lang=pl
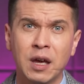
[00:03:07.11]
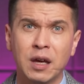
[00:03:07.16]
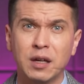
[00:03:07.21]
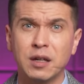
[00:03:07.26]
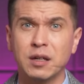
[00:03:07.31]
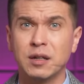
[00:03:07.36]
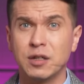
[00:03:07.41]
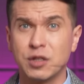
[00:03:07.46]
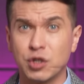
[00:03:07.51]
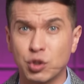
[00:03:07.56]

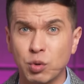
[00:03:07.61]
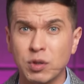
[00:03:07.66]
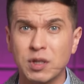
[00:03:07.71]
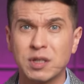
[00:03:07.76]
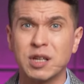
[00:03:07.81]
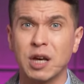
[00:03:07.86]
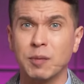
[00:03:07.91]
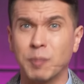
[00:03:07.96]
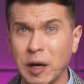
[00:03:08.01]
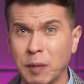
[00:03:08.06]
y,
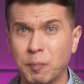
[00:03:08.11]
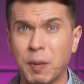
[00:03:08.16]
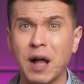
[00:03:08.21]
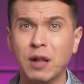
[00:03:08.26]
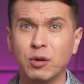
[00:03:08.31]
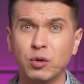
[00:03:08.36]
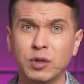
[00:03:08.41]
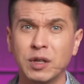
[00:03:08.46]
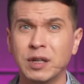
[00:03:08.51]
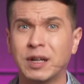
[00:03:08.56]
zrzutce
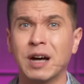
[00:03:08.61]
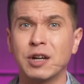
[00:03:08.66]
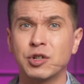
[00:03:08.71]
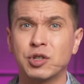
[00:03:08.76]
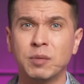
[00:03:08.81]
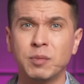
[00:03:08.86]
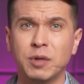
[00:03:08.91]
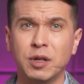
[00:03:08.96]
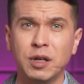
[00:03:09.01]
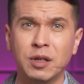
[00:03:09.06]
PayPalu i
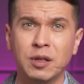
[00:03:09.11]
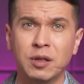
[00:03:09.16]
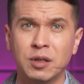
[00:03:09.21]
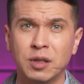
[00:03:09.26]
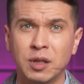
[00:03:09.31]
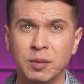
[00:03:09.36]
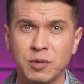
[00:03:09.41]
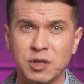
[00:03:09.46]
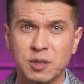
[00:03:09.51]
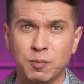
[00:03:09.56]
każdym
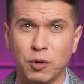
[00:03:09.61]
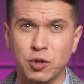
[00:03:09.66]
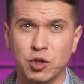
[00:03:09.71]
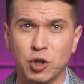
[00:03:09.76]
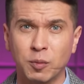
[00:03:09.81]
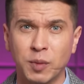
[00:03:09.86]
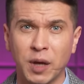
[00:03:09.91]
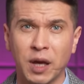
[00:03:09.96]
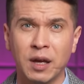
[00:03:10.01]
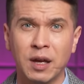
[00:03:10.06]
innym
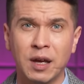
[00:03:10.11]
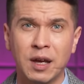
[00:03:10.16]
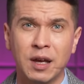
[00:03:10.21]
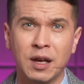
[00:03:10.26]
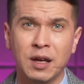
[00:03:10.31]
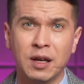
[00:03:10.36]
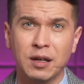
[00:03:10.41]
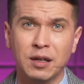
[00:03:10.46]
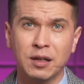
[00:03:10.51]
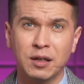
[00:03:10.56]
sposobie
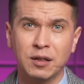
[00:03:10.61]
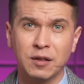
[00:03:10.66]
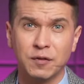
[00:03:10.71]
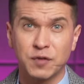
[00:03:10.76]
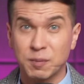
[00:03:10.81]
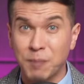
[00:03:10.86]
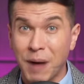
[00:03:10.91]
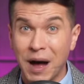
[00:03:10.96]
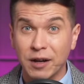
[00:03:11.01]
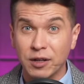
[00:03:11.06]
y,
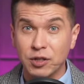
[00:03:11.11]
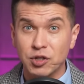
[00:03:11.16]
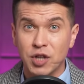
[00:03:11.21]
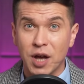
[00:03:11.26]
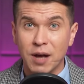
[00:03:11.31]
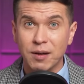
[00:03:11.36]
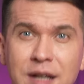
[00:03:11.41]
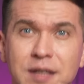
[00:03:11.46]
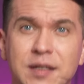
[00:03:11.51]
wsparcia.